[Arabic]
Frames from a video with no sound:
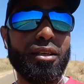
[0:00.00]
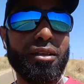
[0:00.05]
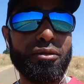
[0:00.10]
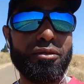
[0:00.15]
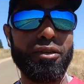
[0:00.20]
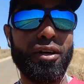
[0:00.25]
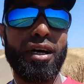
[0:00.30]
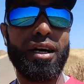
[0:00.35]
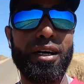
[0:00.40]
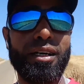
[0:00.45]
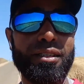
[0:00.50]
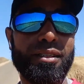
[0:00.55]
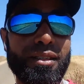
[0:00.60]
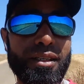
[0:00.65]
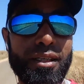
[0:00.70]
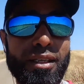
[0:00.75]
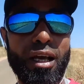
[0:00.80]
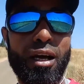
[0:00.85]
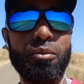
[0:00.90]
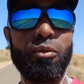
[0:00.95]

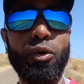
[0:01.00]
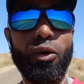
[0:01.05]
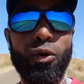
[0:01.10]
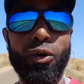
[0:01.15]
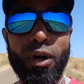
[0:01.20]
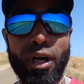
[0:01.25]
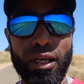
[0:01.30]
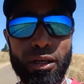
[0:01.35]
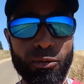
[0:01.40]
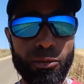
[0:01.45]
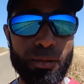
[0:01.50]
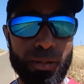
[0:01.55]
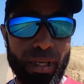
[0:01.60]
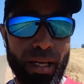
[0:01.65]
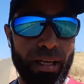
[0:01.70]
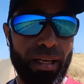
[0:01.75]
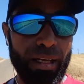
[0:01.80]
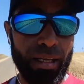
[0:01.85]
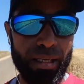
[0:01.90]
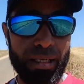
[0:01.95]
فصيامه غير
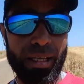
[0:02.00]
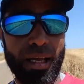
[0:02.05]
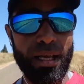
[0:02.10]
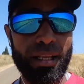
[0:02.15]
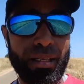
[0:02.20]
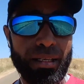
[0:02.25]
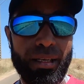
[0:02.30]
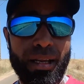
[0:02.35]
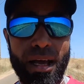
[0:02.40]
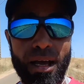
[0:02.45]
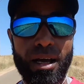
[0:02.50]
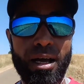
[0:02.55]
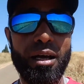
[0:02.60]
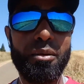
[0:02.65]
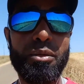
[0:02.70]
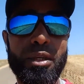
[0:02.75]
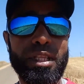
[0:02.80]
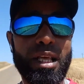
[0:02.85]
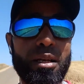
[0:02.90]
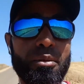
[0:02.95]
صحيح لأنها
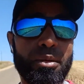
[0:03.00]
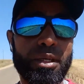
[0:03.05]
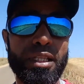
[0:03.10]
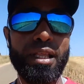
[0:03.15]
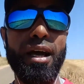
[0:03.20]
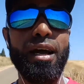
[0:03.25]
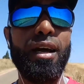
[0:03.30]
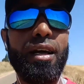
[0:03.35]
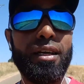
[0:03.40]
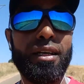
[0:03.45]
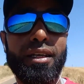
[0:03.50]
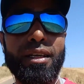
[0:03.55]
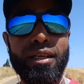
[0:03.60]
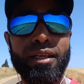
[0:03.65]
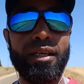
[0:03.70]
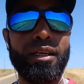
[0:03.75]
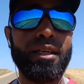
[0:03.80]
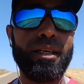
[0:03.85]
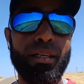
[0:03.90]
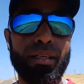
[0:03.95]
من البدع
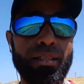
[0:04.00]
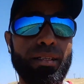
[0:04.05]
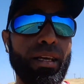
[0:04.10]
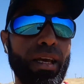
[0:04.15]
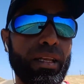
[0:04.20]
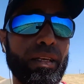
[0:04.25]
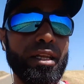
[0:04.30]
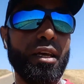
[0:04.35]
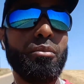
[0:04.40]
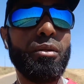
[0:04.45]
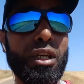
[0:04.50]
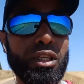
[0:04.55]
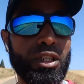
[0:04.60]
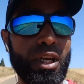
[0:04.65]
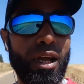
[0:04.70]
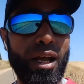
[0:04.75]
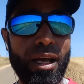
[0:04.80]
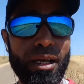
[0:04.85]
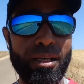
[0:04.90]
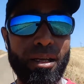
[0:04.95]
لأن ما
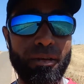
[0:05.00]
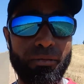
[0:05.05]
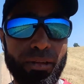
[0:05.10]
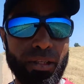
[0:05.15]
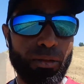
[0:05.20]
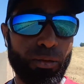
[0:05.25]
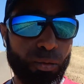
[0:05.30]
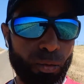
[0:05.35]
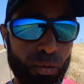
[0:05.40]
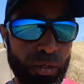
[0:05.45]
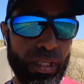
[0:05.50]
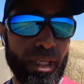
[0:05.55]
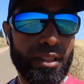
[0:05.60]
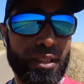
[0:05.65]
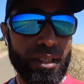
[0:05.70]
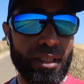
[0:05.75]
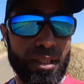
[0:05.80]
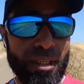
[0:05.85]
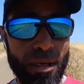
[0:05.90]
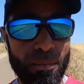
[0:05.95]
جاءنا في السنة
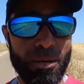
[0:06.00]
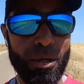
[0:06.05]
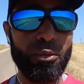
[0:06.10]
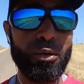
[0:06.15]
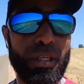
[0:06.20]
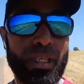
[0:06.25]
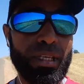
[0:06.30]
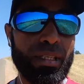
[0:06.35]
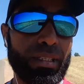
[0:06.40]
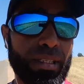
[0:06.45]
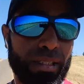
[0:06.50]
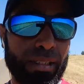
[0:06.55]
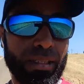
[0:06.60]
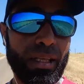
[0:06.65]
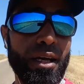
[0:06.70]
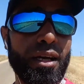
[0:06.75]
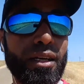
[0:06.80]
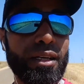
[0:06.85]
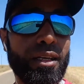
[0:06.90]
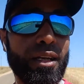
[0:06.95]
النبوية
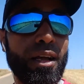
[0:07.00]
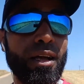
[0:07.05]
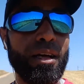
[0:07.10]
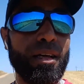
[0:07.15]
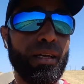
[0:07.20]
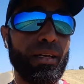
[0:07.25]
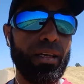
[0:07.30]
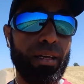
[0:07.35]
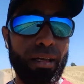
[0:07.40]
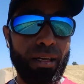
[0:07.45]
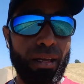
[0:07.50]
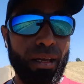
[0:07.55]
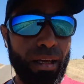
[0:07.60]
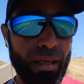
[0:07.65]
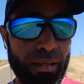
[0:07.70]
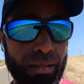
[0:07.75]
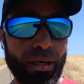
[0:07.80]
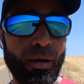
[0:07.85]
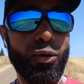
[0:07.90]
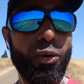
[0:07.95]
الطاهرة
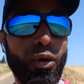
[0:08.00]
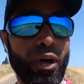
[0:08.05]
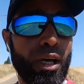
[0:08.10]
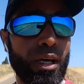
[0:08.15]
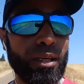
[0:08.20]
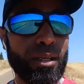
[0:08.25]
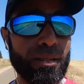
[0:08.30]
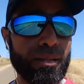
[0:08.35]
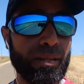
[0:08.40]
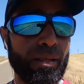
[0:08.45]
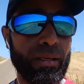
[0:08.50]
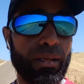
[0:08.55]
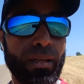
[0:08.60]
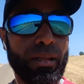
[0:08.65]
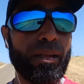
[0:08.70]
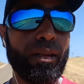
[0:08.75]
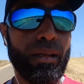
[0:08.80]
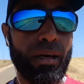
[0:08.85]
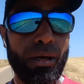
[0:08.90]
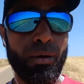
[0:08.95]
أنه قال صلى
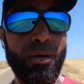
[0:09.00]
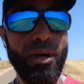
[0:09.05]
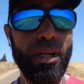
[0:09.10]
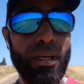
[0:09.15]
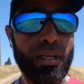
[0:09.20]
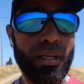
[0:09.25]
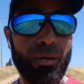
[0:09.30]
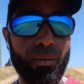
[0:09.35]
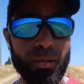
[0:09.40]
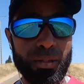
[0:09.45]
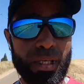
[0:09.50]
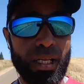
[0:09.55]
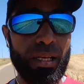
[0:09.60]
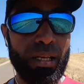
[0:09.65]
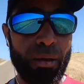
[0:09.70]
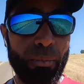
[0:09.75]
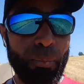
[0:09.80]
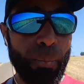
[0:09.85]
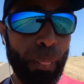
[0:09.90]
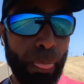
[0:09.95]
الله عليه
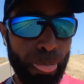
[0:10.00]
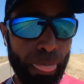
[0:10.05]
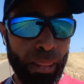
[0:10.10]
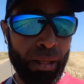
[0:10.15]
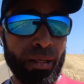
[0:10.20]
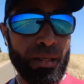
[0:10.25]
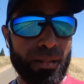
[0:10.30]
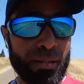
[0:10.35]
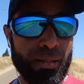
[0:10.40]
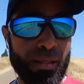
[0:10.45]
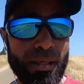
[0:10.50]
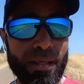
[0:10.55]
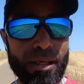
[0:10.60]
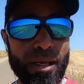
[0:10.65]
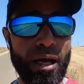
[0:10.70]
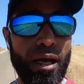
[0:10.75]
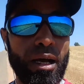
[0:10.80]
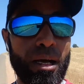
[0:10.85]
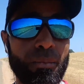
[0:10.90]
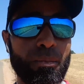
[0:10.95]
وسلم
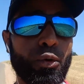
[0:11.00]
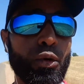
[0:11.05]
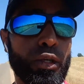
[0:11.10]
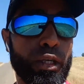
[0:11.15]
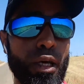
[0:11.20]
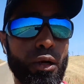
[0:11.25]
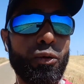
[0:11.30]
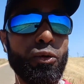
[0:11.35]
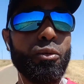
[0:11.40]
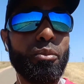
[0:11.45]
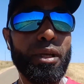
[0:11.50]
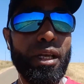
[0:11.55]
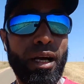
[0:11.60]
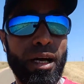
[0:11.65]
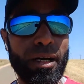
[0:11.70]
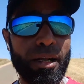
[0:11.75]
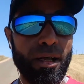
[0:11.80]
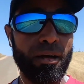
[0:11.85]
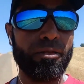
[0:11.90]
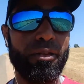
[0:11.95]
صيام يوم
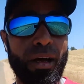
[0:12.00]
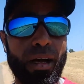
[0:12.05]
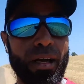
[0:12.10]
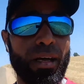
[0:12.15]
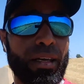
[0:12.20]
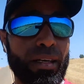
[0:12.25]
عرفة